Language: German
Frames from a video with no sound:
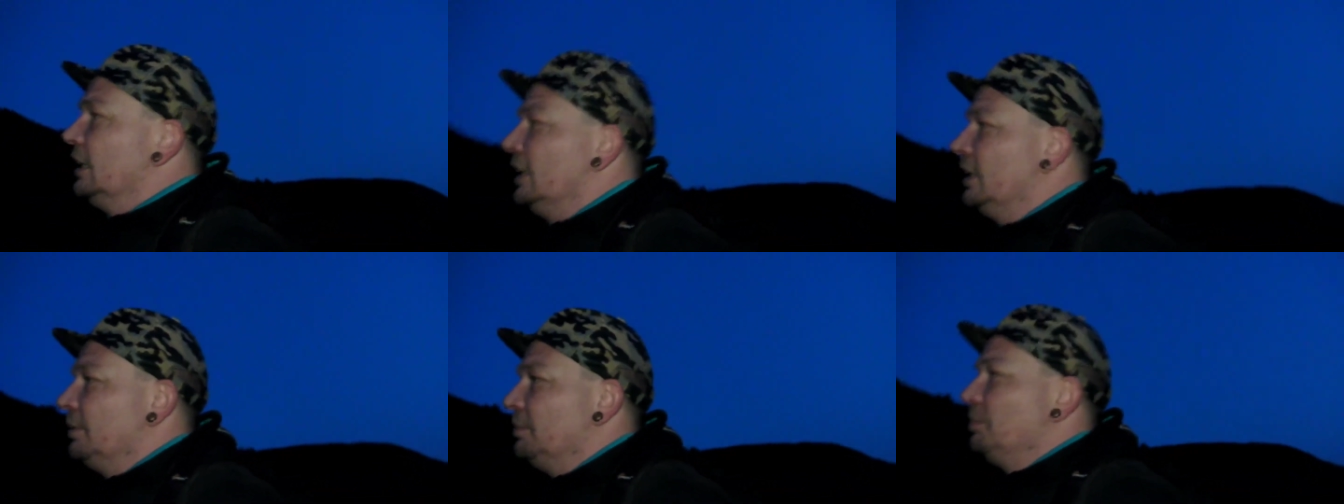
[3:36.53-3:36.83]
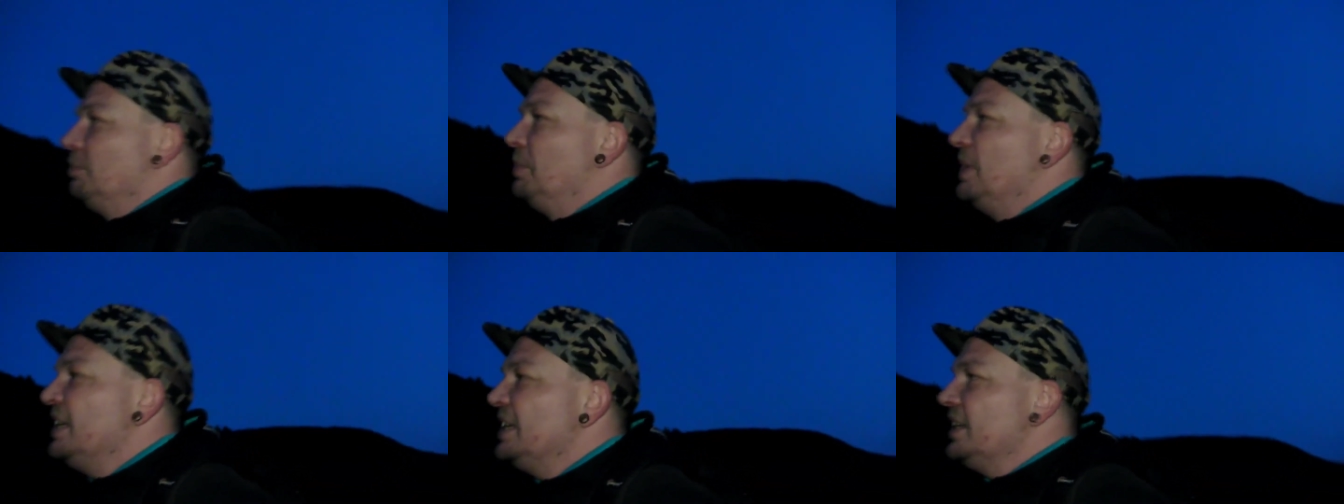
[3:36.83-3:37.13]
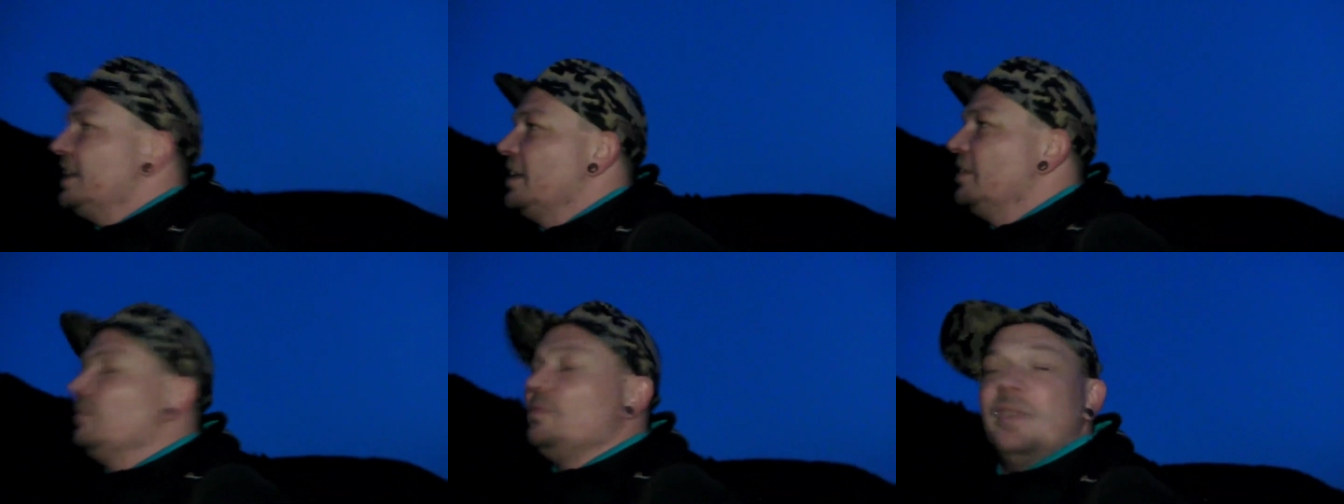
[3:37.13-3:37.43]
Ein
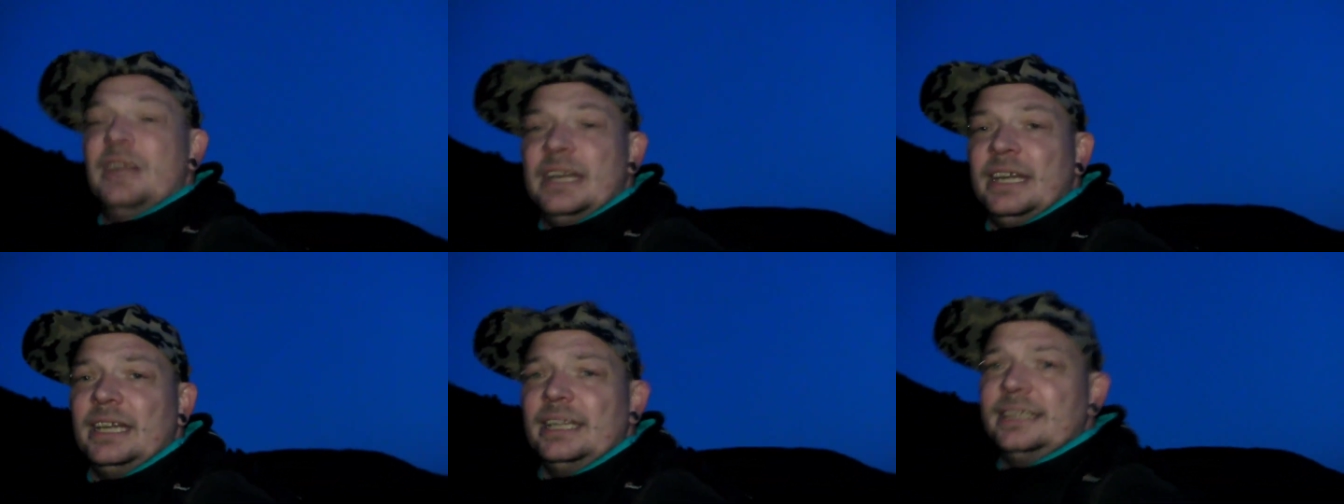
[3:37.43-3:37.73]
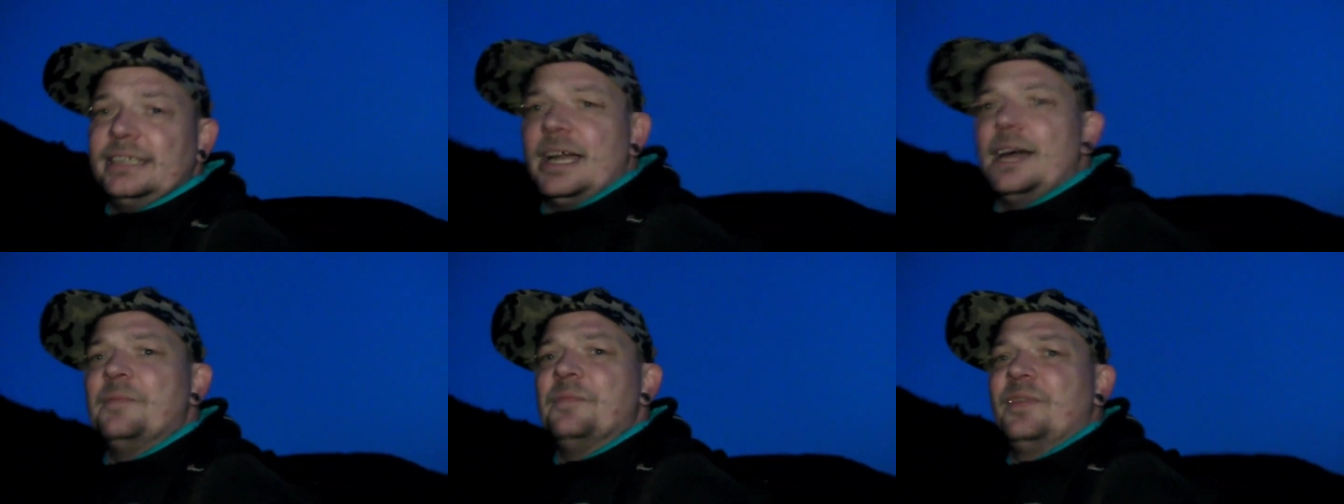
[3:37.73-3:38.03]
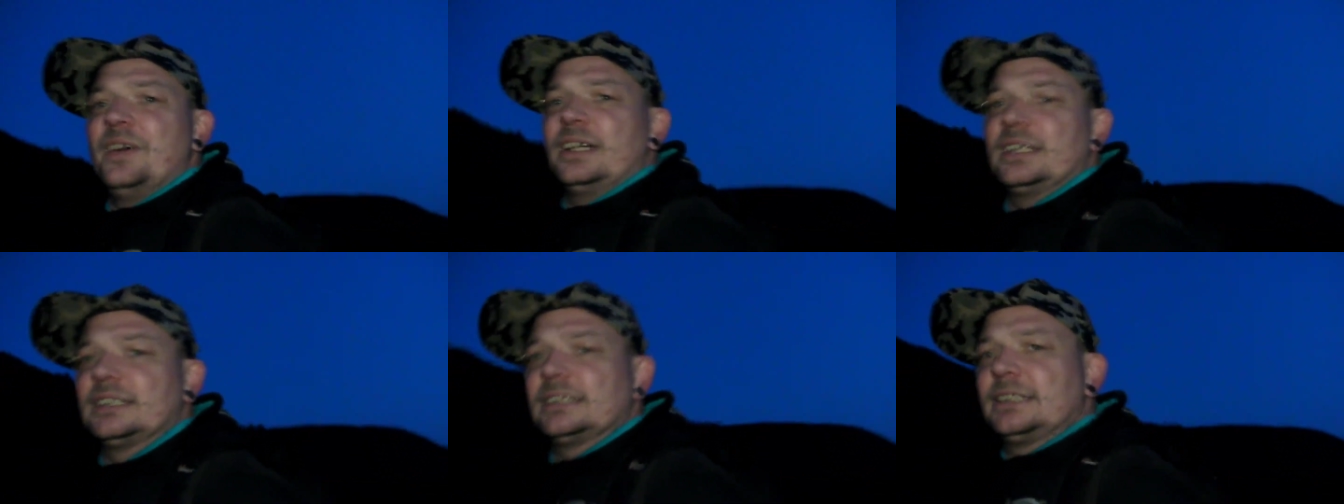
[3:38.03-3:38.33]
bisschen windig haben
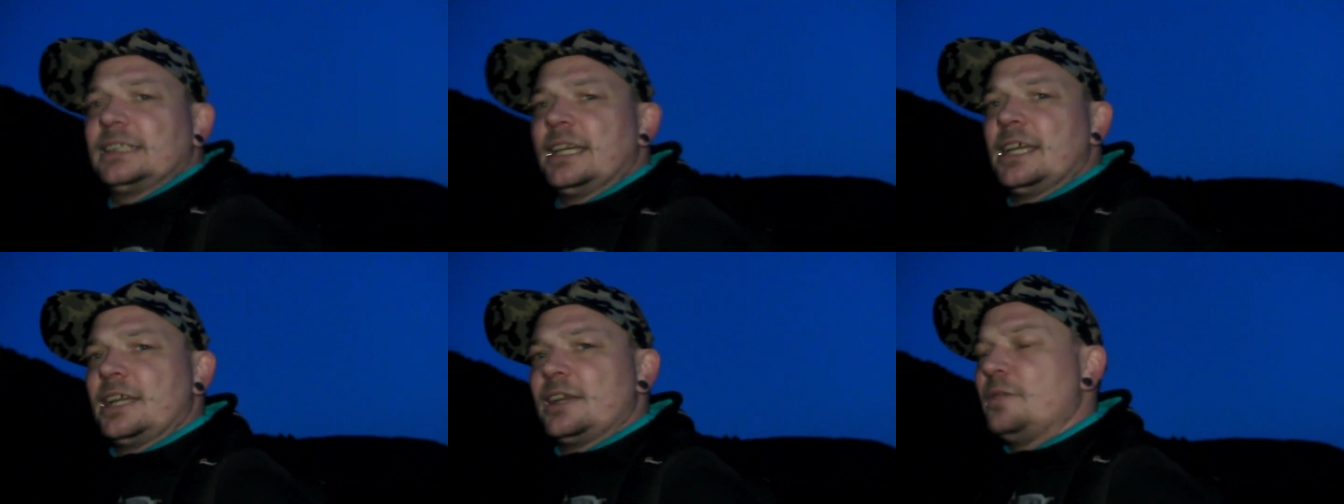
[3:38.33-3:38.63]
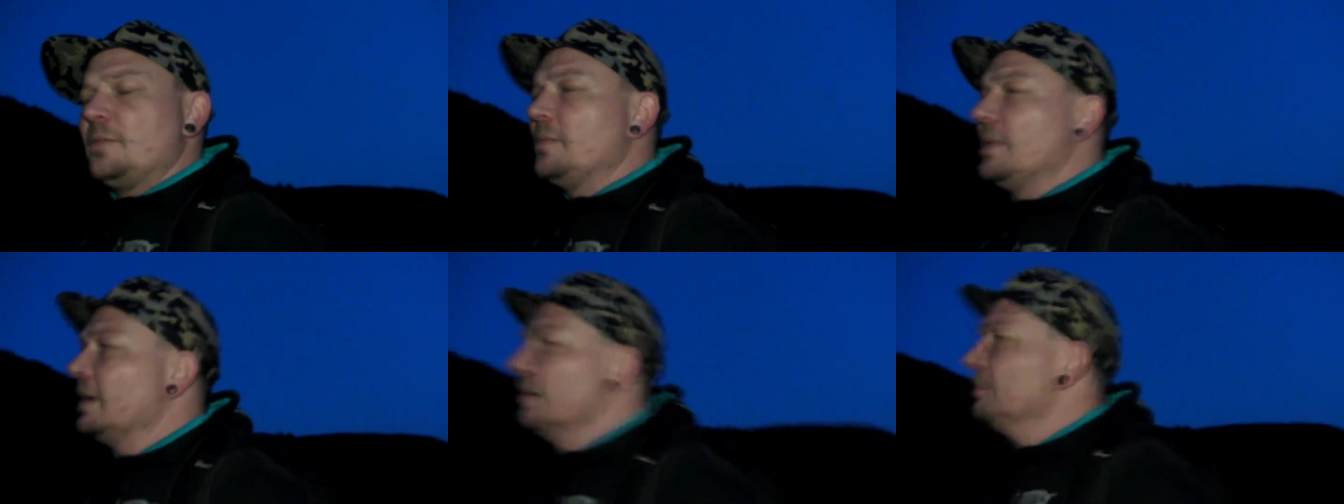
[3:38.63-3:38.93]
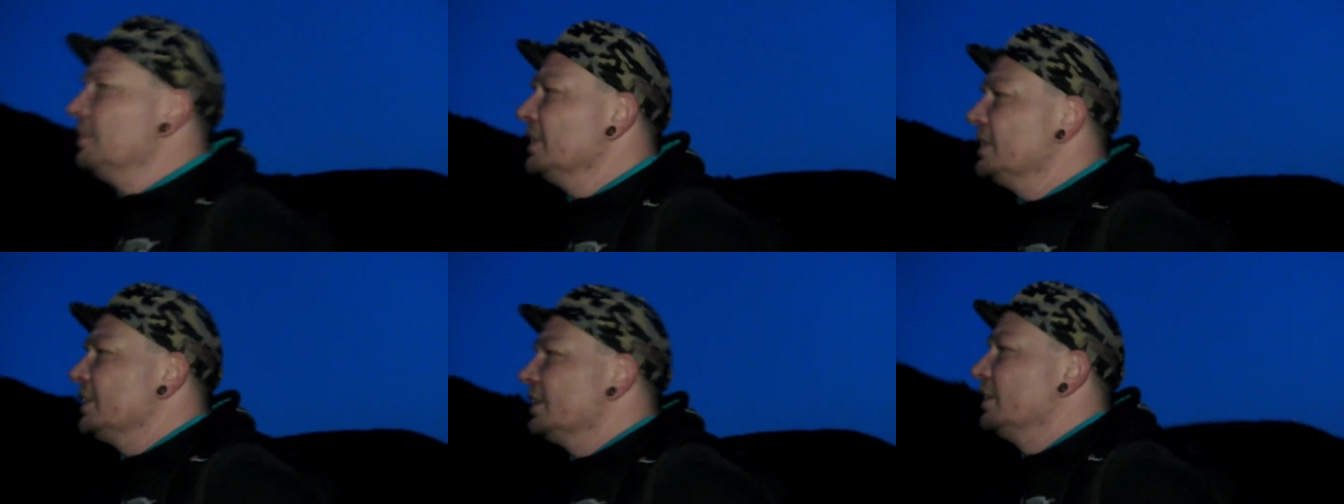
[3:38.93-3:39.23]
wir es, um mal ein
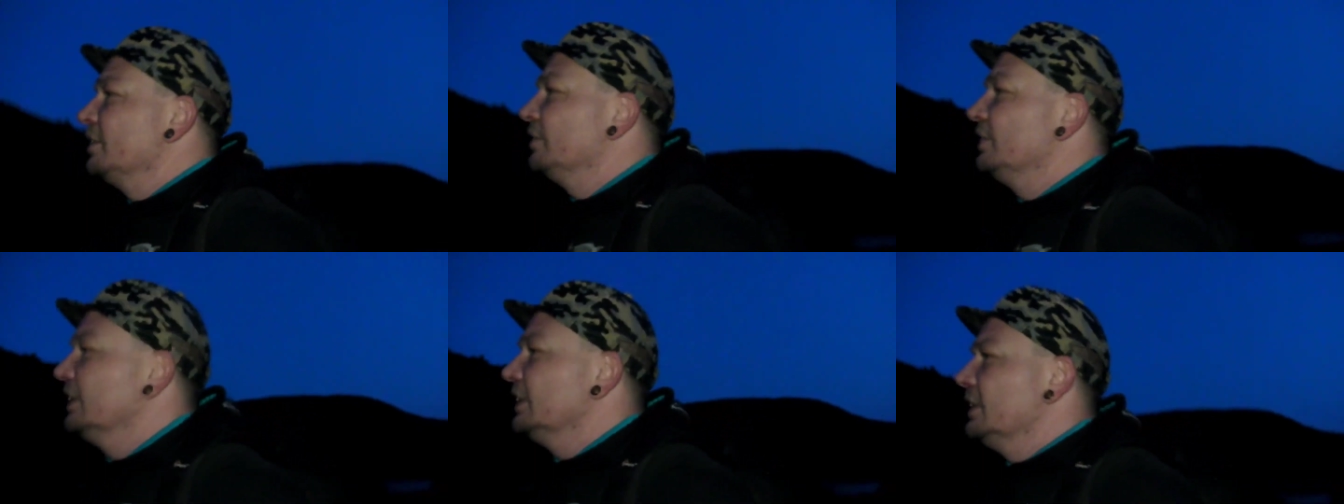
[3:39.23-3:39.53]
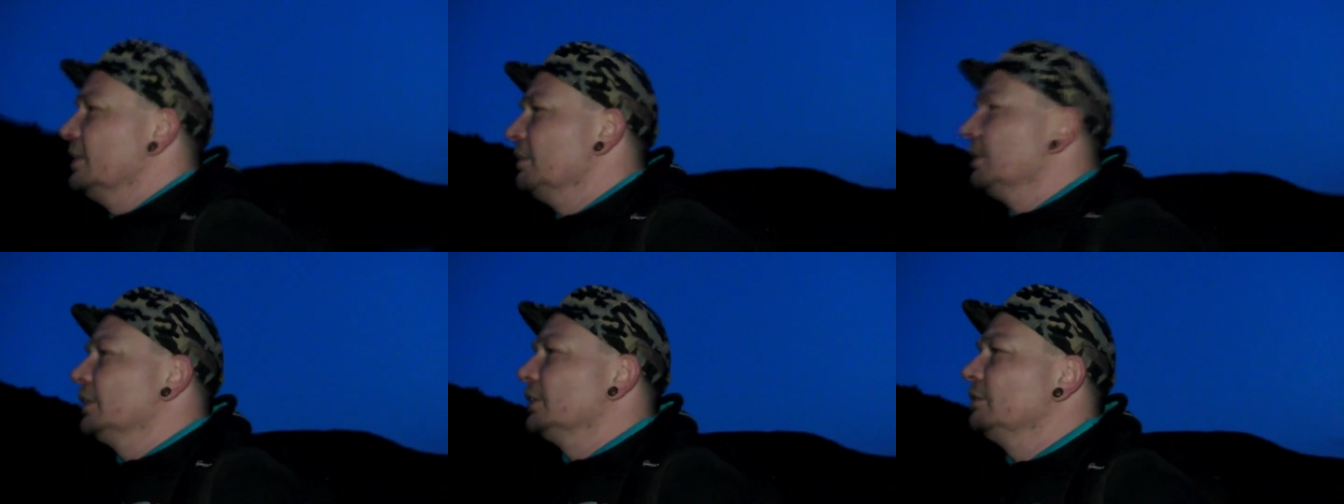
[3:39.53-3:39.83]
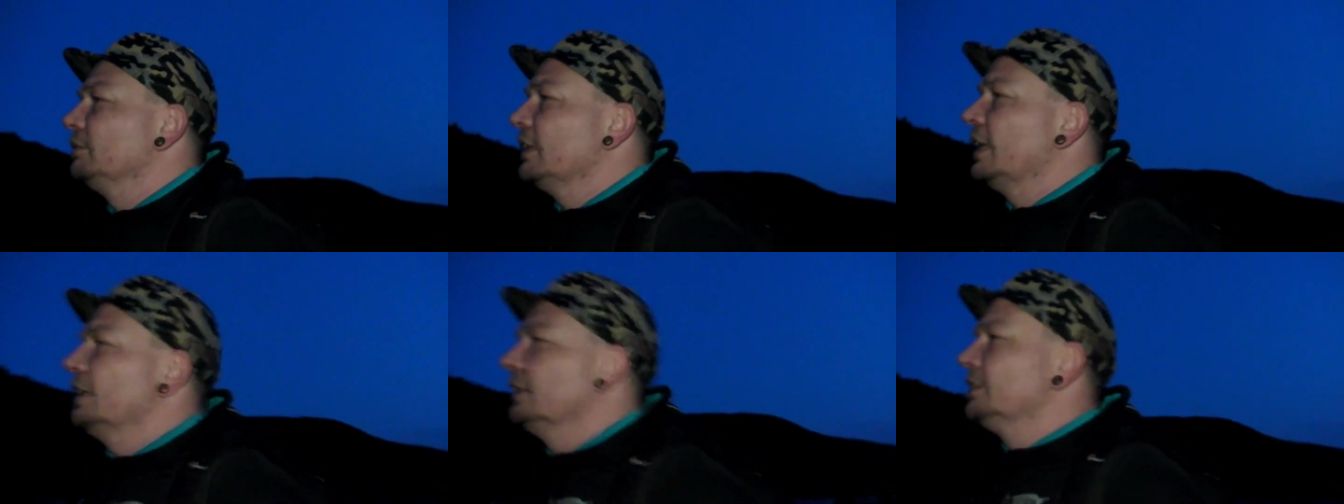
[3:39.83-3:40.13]
bisschen auf die
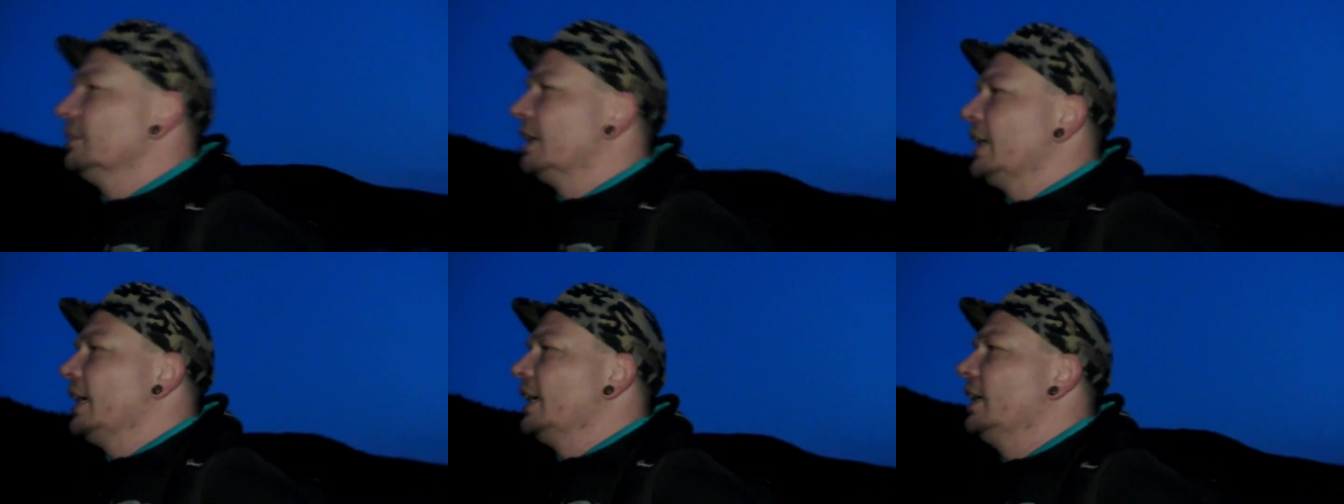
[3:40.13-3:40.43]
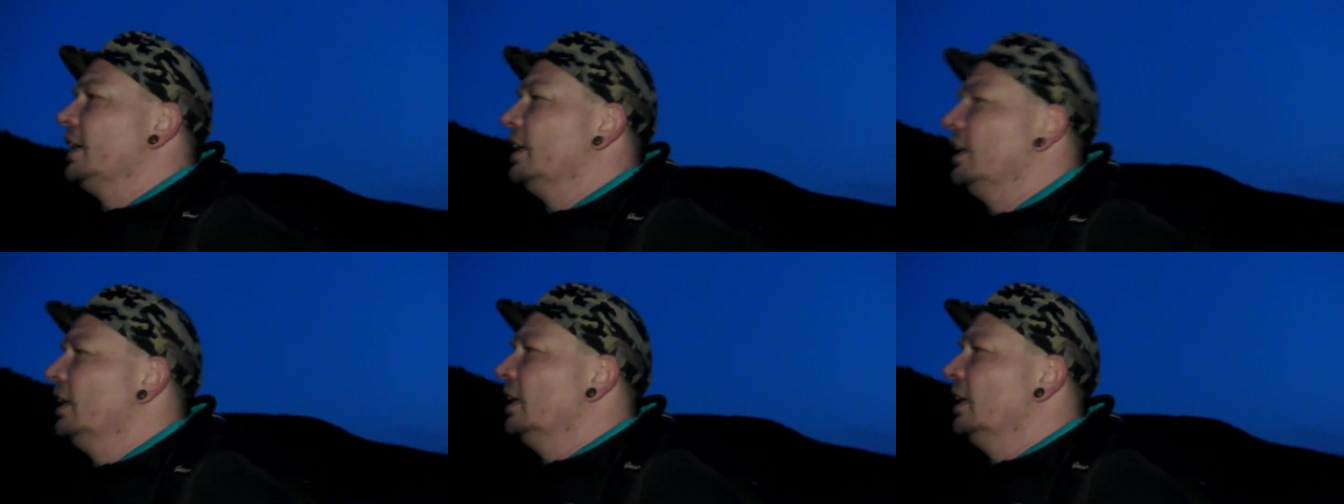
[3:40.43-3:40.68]
Temperaturen einzugehen.